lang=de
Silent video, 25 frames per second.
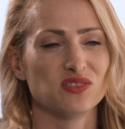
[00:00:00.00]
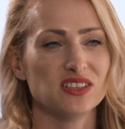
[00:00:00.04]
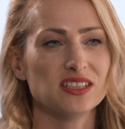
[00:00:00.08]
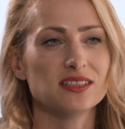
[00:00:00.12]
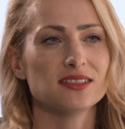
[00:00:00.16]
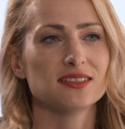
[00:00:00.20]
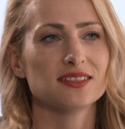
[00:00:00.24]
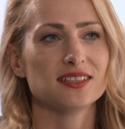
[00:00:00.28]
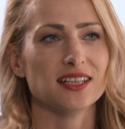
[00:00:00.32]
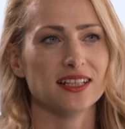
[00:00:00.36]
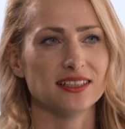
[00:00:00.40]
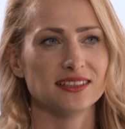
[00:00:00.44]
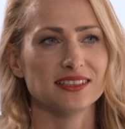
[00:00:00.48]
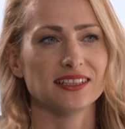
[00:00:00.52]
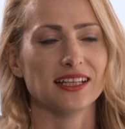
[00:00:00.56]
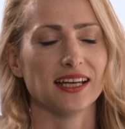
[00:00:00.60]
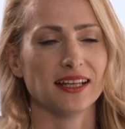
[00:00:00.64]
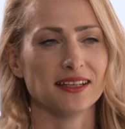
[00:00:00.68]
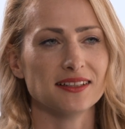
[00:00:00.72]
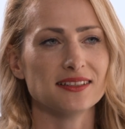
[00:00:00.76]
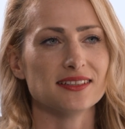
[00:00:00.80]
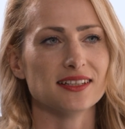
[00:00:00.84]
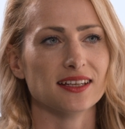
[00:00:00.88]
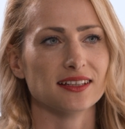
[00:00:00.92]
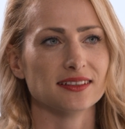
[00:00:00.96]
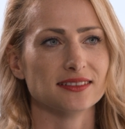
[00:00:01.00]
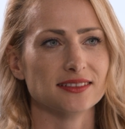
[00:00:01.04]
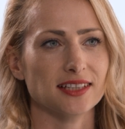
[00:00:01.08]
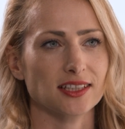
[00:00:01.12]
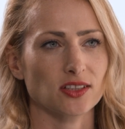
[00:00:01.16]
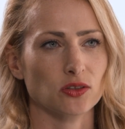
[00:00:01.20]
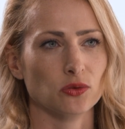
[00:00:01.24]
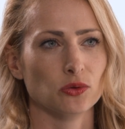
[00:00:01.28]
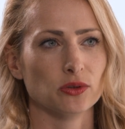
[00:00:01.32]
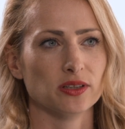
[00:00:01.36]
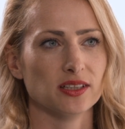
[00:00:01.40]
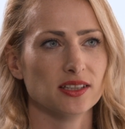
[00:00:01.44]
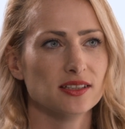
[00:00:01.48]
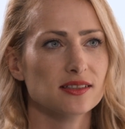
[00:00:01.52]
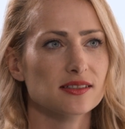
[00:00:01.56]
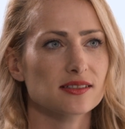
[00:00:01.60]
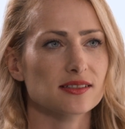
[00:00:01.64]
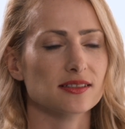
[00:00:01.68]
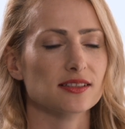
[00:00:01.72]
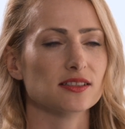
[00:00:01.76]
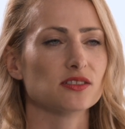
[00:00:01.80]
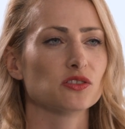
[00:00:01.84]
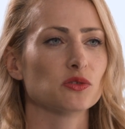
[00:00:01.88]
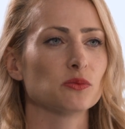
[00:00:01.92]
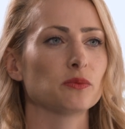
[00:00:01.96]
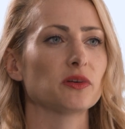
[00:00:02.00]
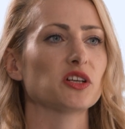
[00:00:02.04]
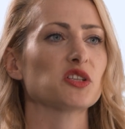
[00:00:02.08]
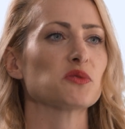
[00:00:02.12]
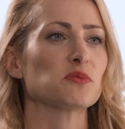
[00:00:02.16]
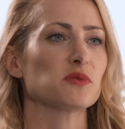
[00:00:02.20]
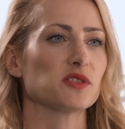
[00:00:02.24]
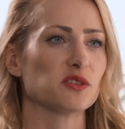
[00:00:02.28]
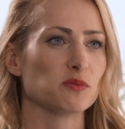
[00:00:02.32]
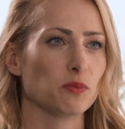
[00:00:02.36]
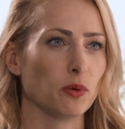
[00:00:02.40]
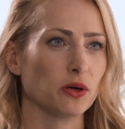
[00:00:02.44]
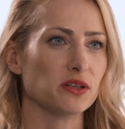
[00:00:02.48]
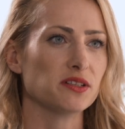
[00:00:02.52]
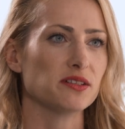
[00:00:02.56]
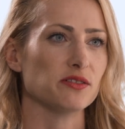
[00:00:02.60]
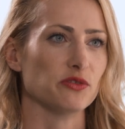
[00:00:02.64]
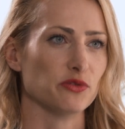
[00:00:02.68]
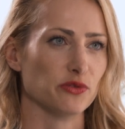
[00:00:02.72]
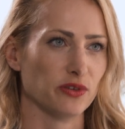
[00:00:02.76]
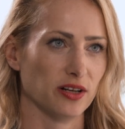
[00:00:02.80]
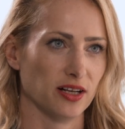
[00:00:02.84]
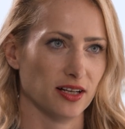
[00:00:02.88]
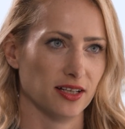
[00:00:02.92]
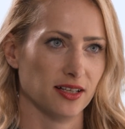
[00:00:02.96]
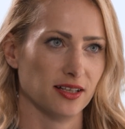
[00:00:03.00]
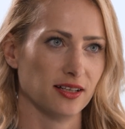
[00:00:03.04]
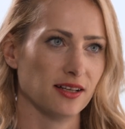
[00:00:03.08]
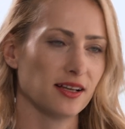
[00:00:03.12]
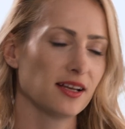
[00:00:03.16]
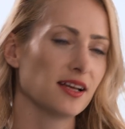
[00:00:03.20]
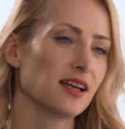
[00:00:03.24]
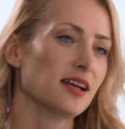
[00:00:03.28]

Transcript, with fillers: wie intelligent deren Technologie ist, ist zum Beispiel Spotify.